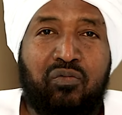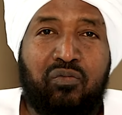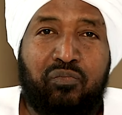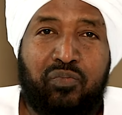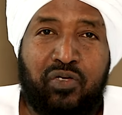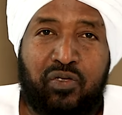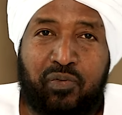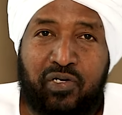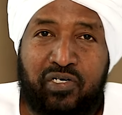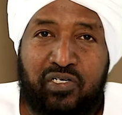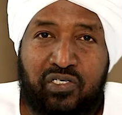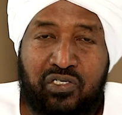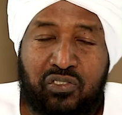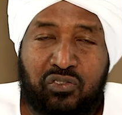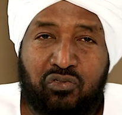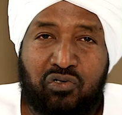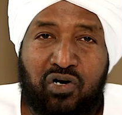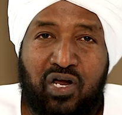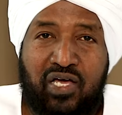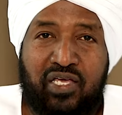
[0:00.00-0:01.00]
ببني
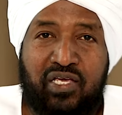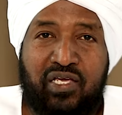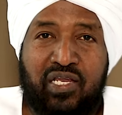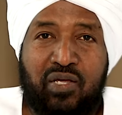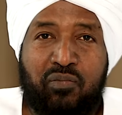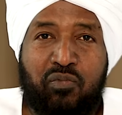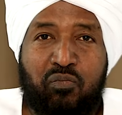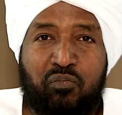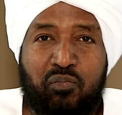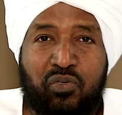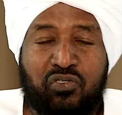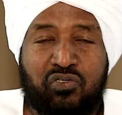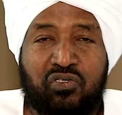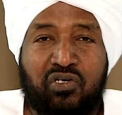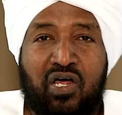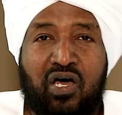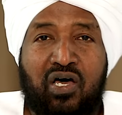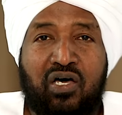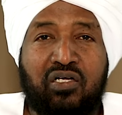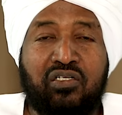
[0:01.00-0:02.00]
اسرائيل من
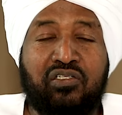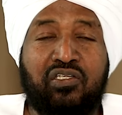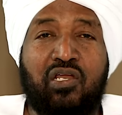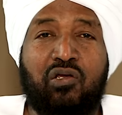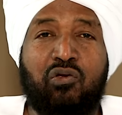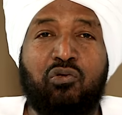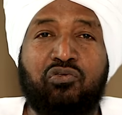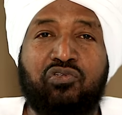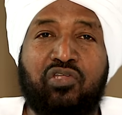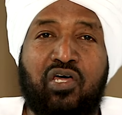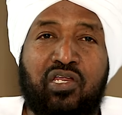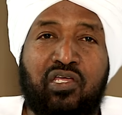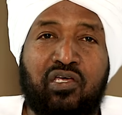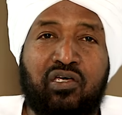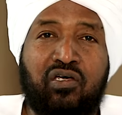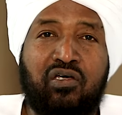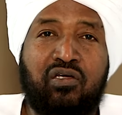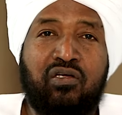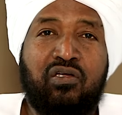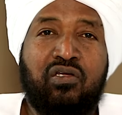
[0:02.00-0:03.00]
مصر ضلوا
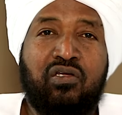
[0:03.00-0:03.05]
الطريق